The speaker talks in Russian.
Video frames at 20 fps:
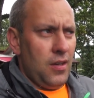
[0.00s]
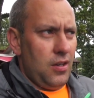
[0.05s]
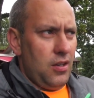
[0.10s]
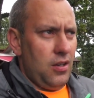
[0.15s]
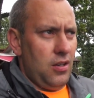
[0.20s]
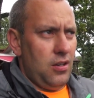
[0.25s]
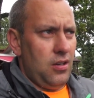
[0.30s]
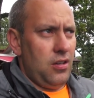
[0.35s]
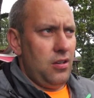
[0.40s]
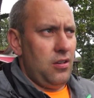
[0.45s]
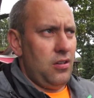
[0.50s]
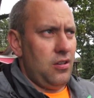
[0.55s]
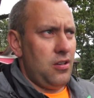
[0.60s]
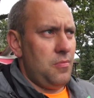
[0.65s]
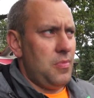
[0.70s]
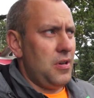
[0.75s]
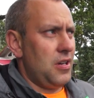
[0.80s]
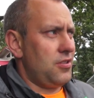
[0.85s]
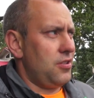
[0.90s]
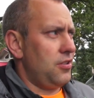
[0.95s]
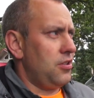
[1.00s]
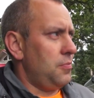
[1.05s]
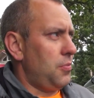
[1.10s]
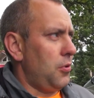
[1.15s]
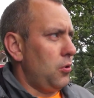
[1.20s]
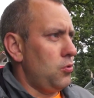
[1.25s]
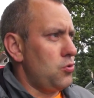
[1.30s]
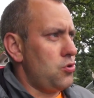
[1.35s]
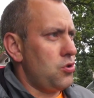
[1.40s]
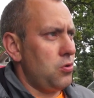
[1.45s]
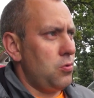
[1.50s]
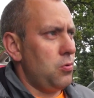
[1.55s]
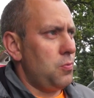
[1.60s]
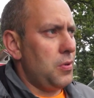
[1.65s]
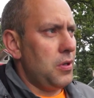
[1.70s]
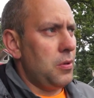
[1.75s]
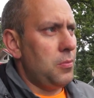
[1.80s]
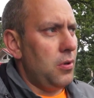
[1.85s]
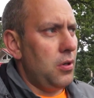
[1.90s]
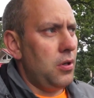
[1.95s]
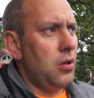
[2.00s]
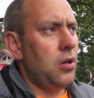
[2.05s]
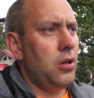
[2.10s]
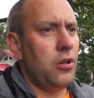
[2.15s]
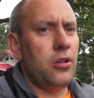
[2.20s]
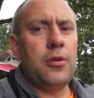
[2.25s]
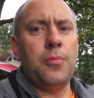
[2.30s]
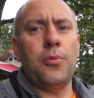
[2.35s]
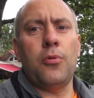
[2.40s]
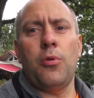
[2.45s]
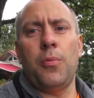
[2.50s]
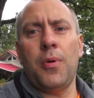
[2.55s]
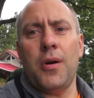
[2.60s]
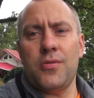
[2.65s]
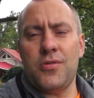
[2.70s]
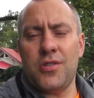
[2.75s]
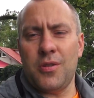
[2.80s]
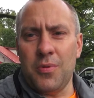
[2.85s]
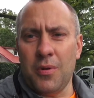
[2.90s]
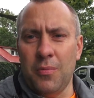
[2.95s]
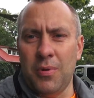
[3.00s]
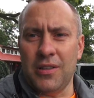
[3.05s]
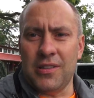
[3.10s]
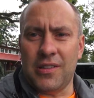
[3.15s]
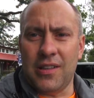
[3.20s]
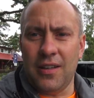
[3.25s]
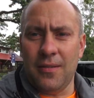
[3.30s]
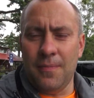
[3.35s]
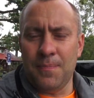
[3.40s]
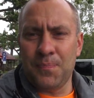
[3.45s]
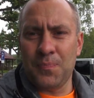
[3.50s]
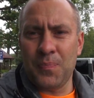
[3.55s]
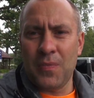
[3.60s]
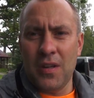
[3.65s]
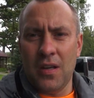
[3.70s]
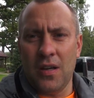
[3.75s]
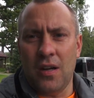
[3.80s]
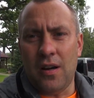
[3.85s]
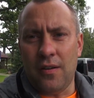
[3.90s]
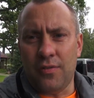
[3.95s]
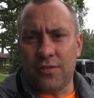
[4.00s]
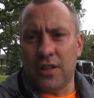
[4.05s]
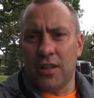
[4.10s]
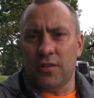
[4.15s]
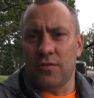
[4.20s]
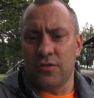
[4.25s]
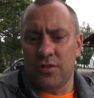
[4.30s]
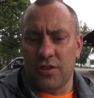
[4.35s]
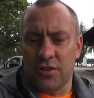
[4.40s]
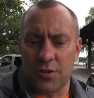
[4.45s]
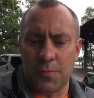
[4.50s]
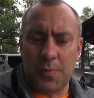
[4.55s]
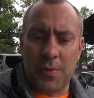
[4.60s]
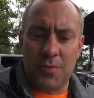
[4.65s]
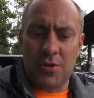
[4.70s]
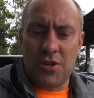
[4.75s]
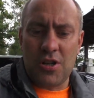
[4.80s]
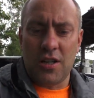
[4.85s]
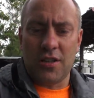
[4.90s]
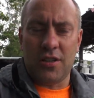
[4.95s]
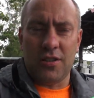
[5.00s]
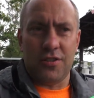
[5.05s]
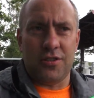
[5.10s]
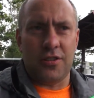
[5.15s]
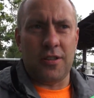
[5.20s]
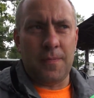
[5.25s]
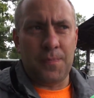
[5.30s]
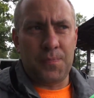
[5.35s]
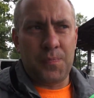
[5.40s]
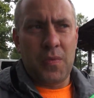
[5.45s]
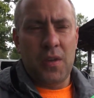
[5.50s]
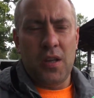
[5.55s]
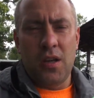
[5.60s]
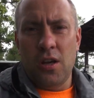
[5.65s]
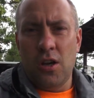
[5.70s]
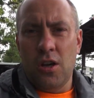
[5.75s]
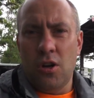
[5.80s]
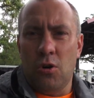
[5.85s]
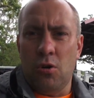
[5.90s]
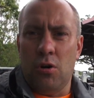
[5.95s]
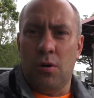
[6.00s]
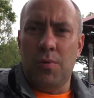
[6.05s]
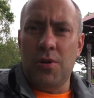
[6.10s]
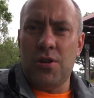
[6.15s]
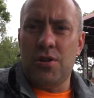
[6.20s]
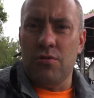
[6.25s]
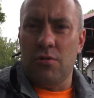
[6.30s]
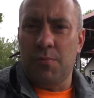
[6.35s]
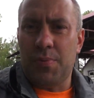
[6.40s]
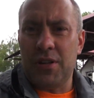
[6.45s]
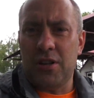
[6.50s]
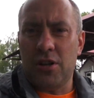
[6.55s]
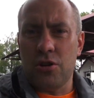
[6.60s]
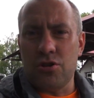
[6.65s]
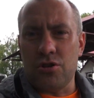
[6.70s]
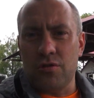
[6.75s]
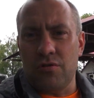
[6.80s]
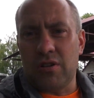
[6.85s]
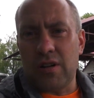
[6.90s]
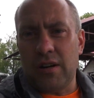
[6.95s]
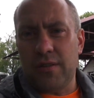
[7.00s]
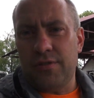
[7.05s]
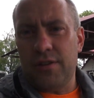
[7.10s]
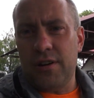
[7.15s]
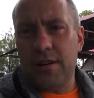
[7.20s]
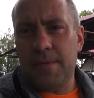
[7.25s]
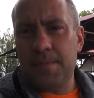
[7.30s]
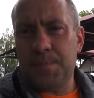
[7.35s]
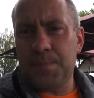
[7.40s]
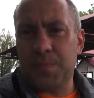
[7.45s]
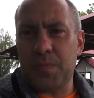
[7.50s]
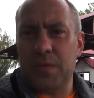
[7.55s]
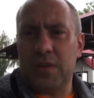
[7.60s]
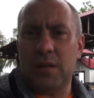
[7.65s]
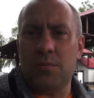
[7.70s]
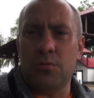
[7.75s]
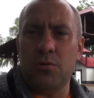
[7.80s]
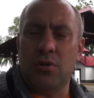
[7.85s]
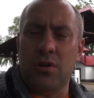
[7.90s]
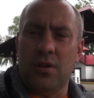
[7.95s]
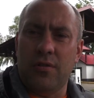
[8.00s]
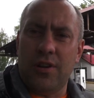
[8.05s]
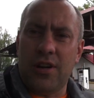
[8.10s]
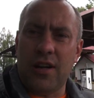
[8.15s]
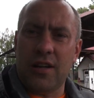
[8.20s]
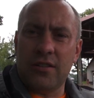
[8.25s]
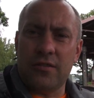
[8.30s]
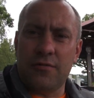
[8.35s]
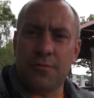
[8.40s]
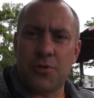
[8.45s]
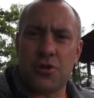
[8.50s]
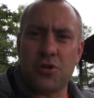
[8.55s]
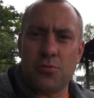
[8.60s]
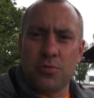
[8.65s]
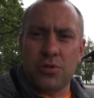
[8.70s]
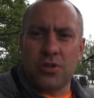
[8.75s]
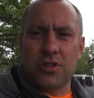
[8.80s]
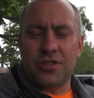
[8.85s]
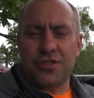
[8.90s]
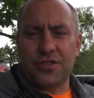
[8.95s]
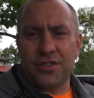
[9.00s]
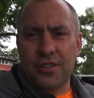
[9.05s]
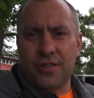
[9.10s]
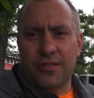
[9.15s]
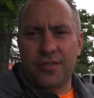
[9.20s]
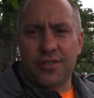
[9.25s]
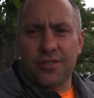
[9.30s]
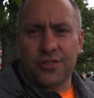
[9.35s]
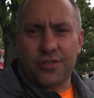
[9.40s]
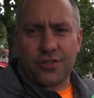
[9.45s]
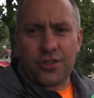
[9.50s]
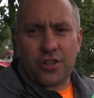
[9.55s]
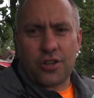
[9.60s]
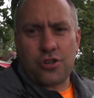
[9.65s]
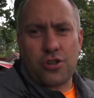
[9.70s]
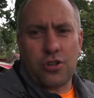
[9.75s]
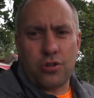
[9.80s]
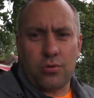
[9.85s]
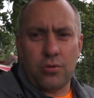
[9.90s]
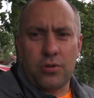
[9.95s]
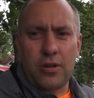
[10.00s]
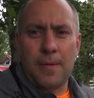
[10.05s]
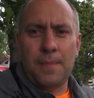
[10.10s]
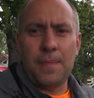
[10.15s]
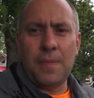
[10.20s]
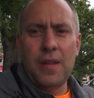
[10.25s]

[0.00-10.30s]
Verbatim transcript: И ребята на полученную прибыль не покупают себе Бентли, а вкладывают в достопримечательности. У обычного придорожного кафе немного вариантов, почему надо остановиться и заскочить туда.